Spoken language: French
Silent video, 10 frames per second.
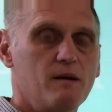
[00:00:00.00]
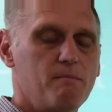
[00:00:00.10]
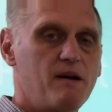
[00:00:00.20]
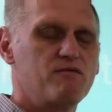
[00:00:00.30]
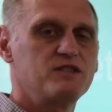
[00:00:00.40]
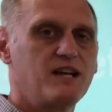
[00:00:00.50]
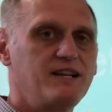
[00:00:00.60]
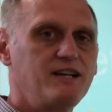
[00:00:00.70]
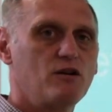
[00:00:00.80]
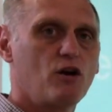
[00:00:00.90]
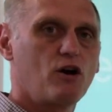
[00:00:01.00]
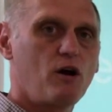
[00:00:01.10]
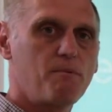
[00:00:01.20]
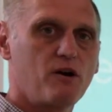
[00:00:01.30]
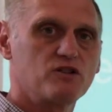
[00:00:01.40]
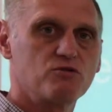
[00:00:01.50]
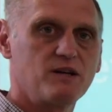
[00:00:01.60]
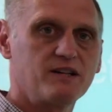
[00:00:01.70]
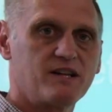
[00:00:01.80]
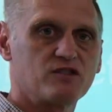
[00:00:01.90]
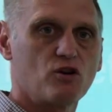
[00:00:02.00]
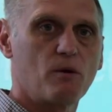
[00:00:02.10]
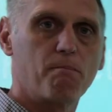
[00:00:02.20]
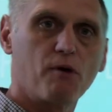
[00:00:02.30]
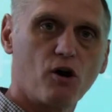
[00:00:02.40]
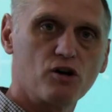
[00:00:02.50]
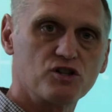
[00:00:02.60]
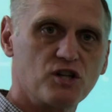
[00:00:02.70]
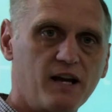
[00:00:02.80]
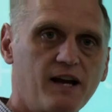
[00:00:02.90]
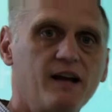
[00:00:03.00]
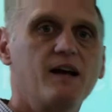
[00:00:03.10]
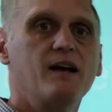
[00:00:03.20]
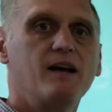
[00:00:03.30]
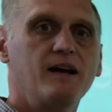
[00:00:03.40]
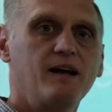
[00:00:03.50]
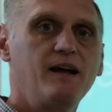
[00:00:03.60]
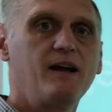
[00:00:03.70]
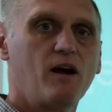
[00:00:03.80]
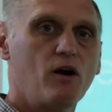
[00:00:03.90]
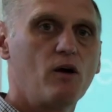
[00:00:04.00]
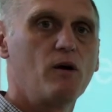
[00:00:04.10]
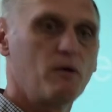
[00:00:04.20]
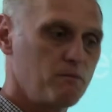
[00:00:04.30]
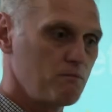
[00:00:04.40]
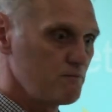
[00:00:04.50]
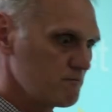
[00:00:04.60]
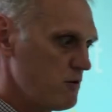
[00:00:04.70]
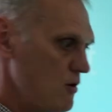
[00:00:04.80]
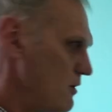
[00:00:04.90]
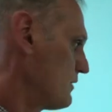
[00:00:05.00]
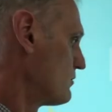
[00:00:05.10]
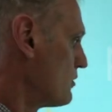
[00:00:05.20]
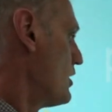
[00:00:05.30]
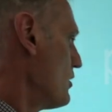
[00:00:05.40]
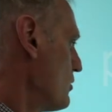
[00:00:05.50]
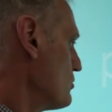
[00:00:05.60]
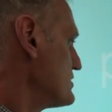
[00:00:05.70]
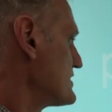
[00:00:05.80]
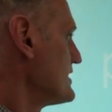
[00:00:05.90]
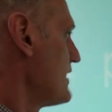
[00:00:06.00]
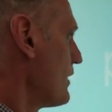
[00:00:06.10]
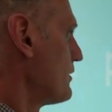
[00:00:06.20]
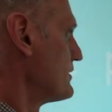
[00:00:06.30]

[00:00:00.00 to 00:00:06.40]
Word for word: mais vous allez le reproduire dans un projet et, bon, euh, aussi